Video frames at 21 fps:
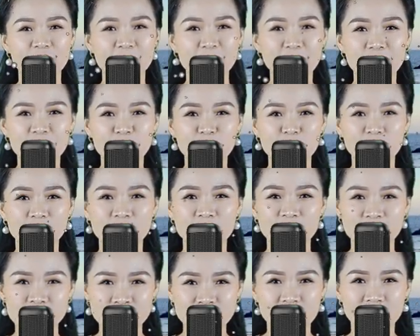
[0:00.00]
thì sẽ có
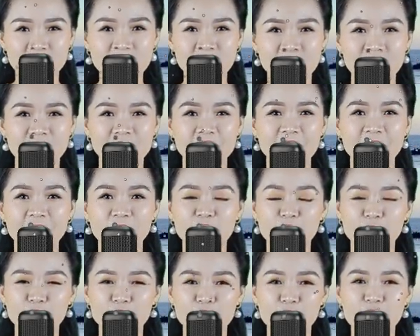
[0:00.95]
khả năng đón đầu
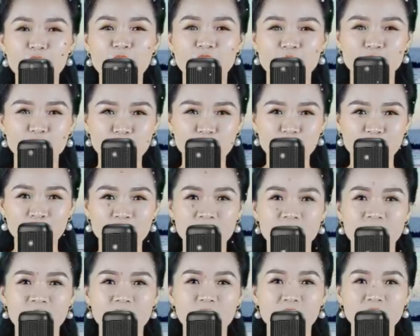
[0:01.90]
được nhiều cơ hội
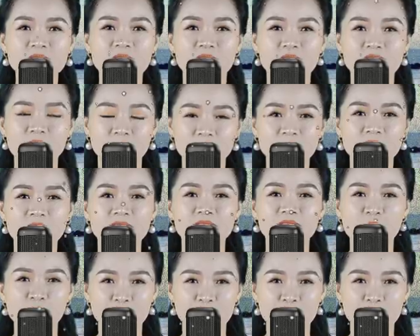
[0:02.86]
làm ăn dát vàng,